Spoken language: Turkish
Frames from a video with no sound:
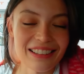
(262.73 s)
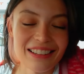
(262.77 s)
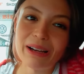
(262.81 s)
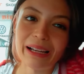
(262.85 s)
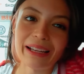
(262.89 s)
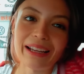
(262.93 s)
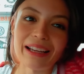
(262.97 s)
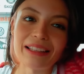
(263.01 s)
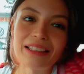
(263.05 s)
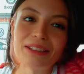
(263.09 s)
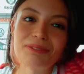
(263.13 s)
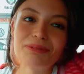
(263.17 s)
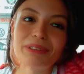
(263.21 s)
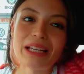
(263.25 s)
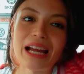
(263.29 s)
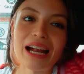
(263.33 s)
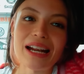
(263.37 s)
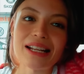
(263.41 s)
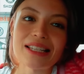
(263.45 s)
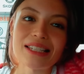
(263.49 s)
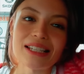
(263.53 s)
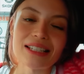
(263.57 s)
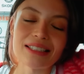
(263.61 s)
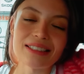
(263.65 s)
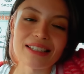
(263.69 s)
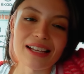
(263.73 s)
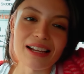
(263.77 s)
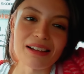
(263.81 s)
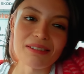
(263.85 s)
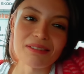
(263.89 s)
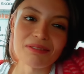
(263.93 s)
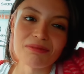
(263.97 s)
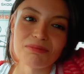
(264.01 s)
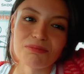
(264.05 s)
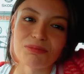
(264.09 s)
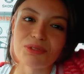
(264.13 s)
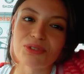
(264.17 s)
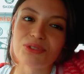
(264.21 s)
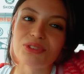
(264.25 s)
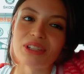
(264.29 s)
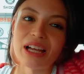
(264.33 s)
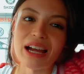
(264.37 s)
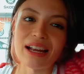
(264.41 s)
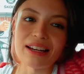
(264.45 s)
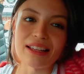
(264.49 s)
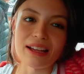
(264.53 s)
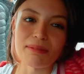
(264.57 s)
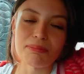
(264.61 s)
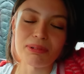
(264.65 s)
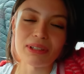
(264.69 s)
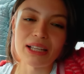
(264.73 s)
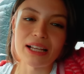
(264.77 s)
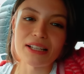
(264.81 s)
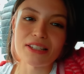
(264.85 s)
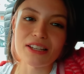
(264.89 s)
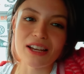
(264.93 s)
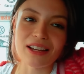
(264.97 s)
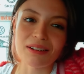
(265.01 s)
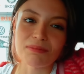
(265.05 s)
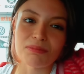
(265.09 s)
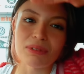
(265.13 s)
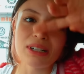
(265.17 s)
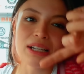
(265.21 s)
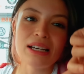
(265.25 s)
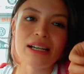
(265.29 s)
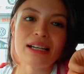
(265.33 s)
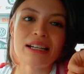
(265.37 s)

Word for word: Bakalım gerçekten bunlar yapılacak mı?